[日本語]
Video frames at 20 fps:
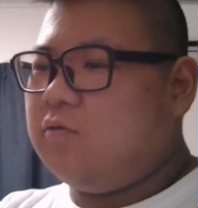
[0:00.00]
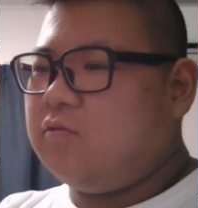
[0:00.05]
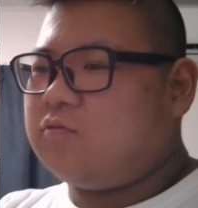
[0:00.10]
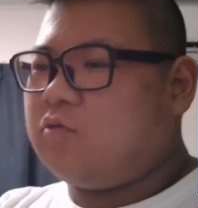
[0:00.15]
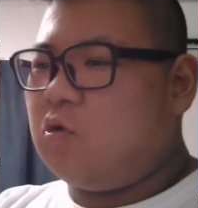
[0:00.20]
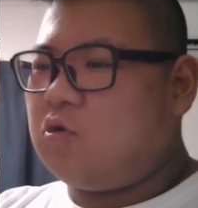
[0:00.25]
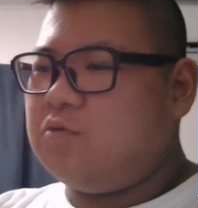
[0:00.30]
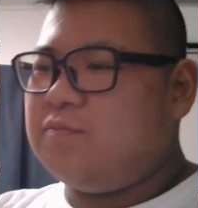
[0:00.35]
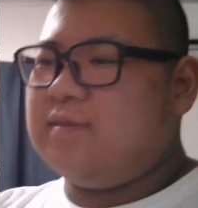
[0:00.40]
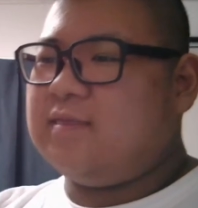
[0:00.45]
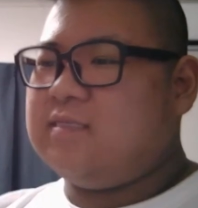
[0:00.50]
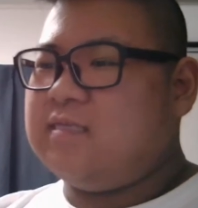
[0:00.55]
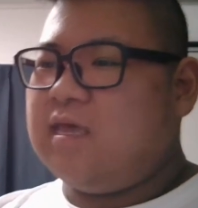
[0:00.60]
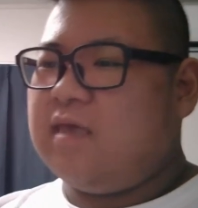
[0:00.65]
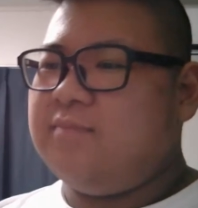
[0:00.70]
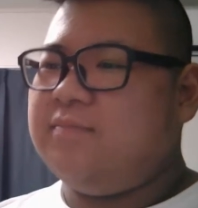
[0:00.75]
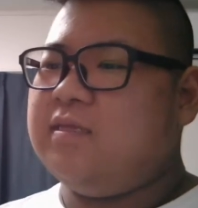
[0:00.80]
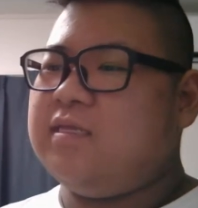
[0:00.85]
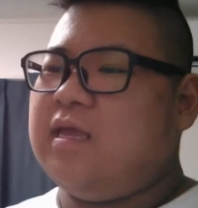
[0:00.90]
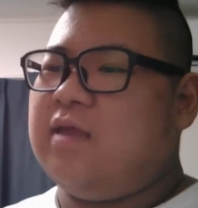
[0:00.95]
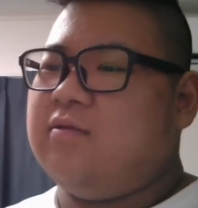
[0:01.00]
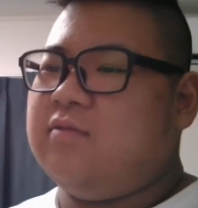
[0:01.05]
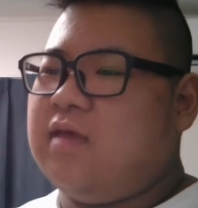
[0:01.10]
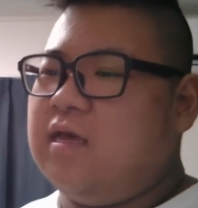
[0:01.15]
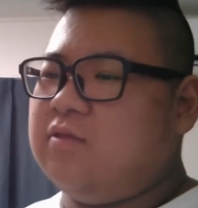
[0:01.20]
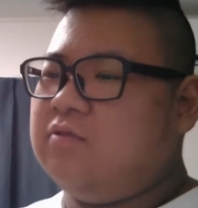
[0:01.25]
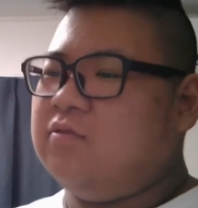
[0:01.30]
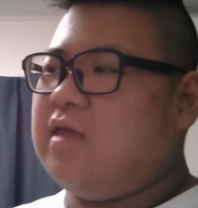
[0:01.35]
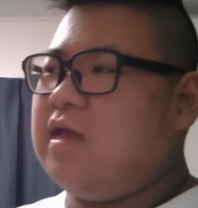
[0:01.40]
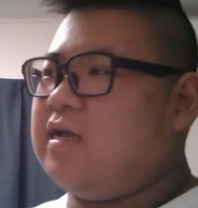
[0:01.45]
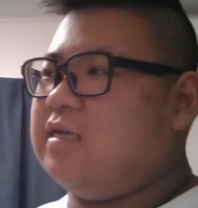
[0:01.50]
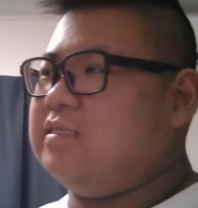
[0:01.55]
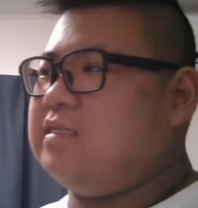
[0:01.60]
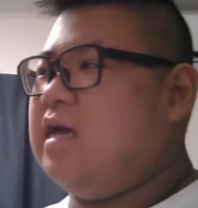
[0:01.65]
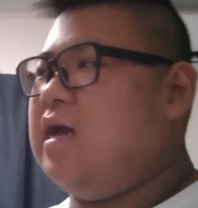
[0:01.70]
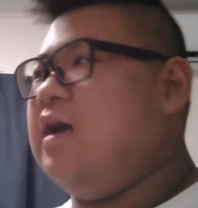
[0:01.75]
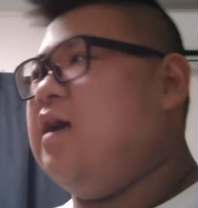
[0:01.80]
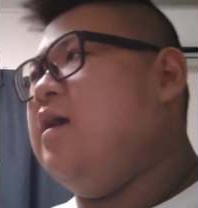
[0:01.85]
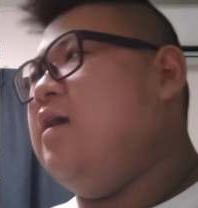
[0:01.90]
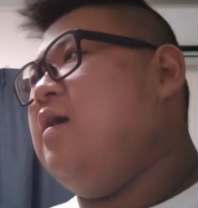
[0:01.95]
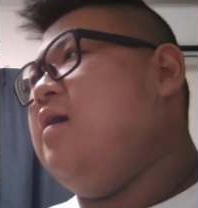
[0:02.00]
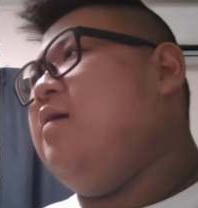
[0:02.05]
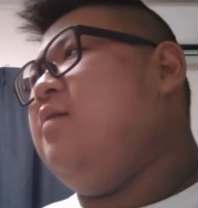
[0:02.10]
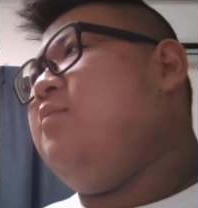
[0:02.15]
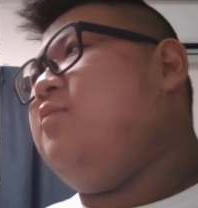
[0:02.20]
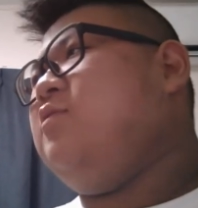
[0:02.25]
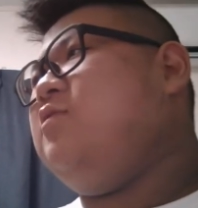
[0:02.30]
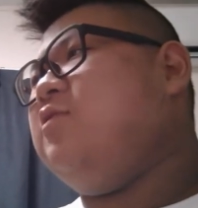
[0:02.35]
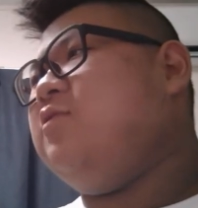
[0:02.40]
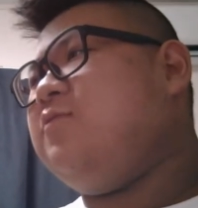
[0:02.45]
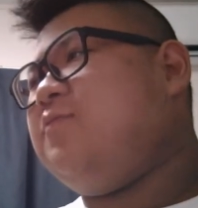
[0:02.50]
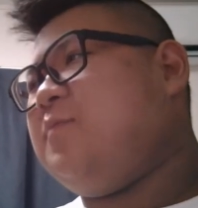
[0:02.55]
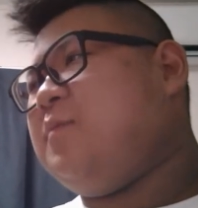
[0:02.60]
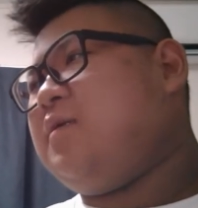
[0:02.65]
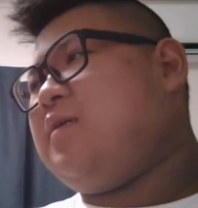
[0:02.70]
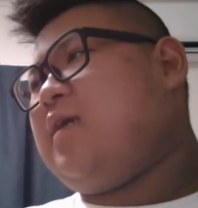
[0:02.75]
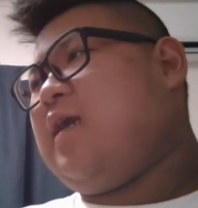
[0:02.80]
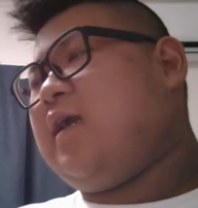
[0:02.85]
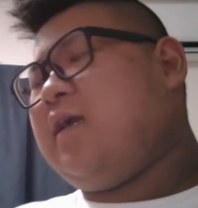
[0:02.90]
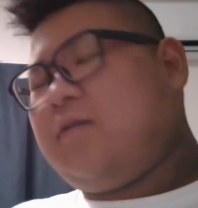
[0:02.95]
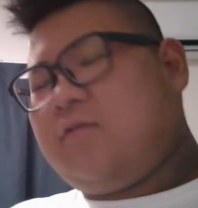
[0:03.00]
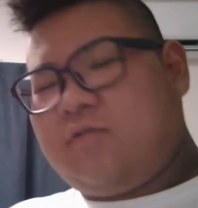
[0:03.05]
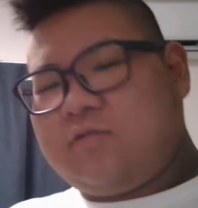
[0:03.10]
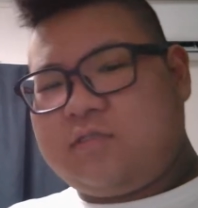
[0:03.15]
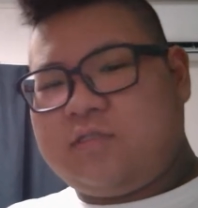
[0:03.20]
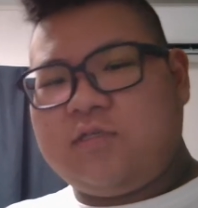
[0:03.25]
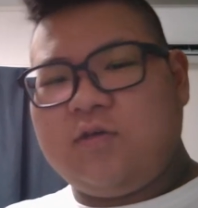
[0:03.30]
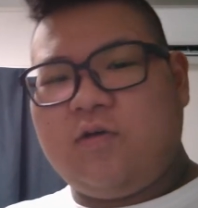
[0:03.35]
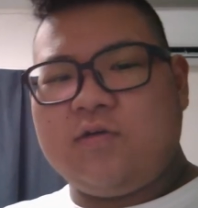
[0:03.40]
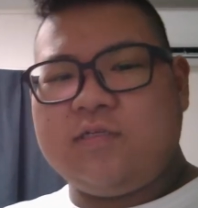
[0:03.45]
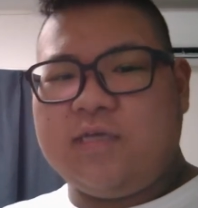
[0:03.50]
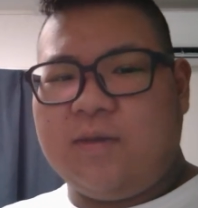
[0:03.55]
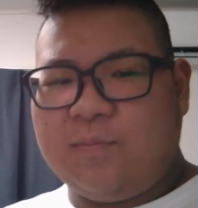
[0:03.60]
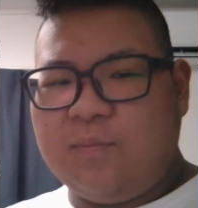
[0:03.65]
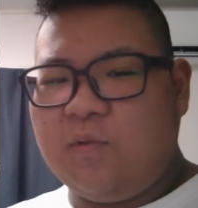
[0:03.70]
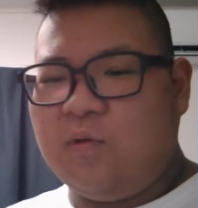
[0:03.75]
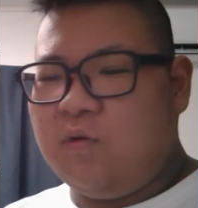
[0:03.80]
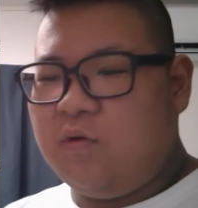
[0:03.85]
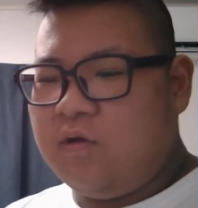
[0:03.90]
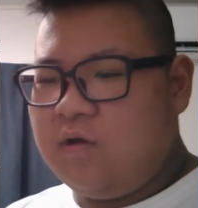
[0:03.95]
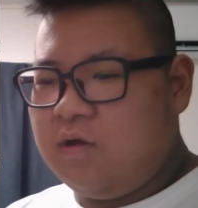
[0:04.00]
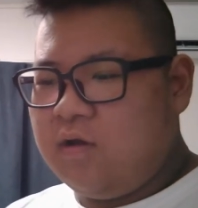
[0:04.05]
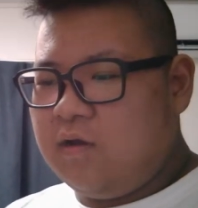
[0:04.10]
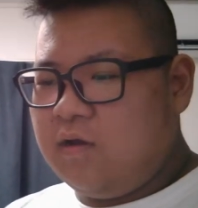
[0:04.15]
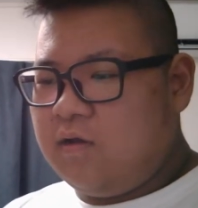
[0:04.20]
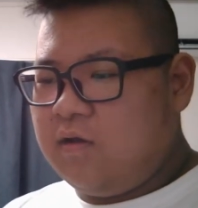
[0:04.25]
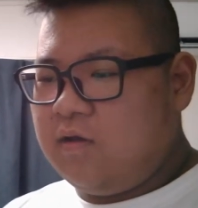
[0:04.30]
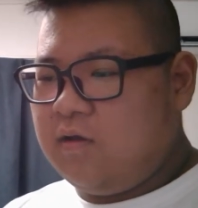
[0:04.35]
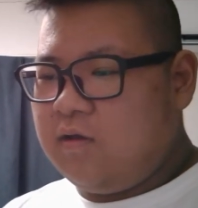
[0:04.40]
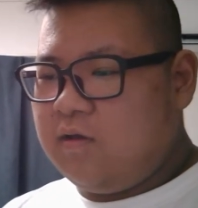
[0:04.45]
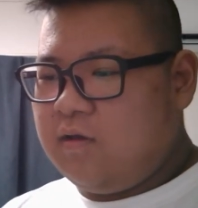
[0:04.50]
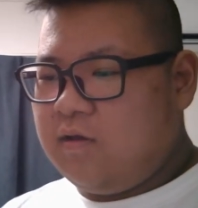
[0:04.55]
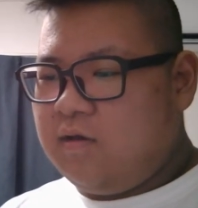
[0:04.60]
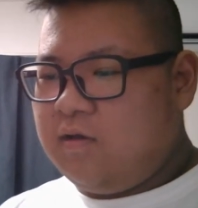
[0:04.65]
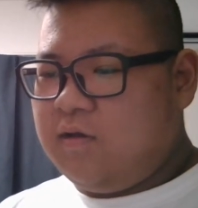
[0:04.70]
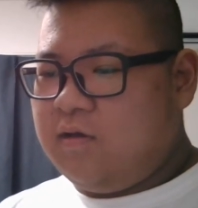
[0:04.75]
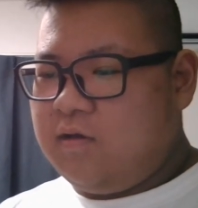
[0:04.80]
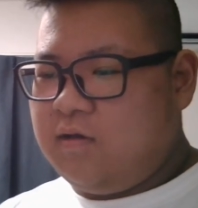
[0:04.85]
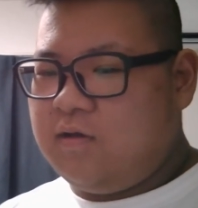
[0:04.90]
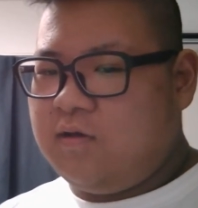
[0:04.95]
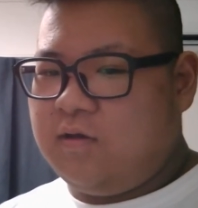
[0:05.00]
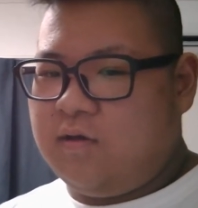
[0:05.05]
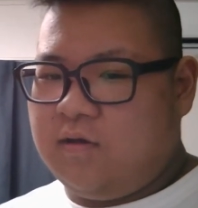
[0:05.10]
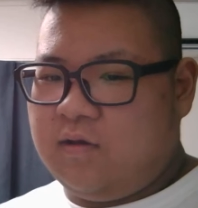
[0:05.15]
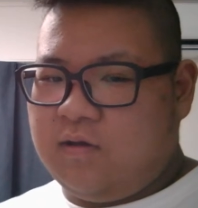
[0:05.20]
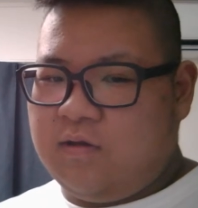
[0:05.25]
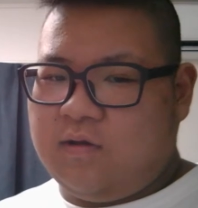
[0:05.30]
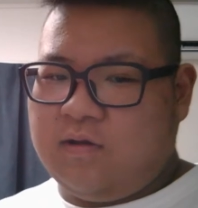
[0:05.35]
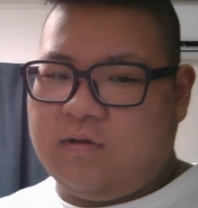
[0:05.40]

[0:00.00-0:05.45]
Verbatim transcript: 特別編みたいなのあのなんかさ、もうルフィ結構強いじゃん、もう。うん。